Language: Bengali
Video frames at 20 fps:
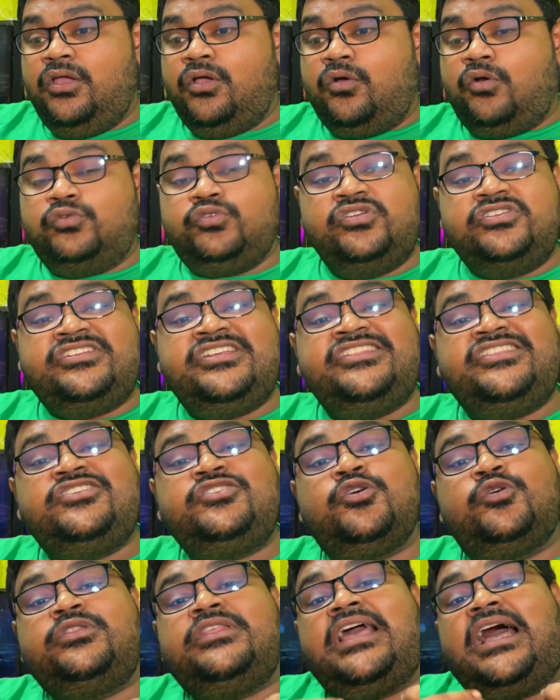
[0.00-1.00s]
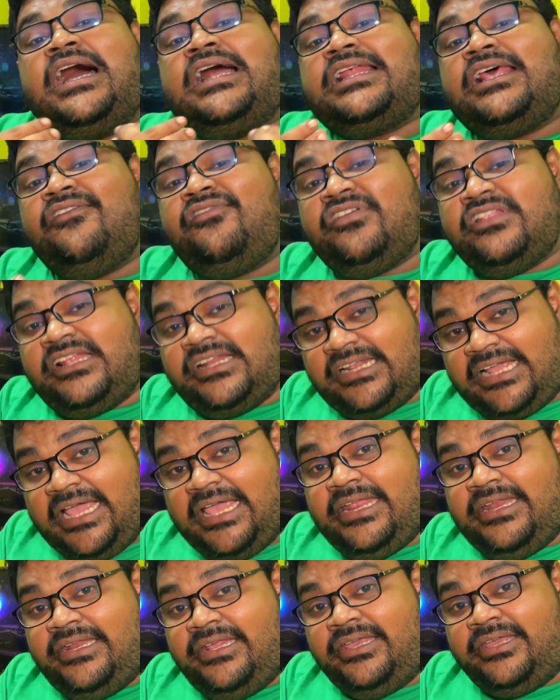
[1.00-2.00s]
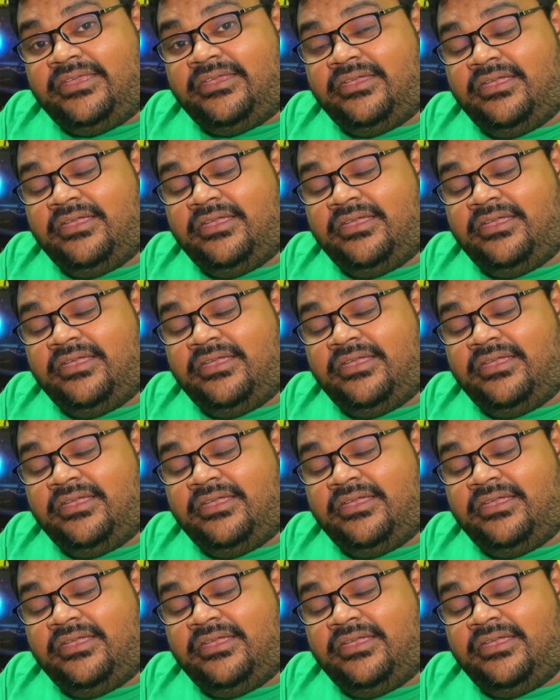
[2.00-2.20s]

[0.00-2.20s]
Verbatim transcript: কোনো স্মৃতিশক্তি হারায় ফেলার কাহিনী